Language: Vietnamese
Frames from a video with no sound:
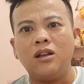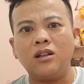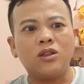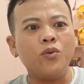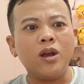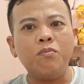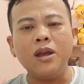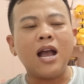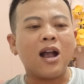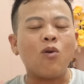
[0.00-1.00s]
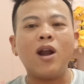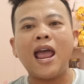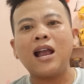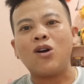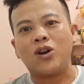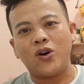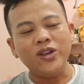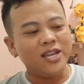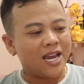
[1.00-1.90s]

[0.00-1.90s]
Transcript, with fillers: à, tôi không biết à cô Lan còn nói như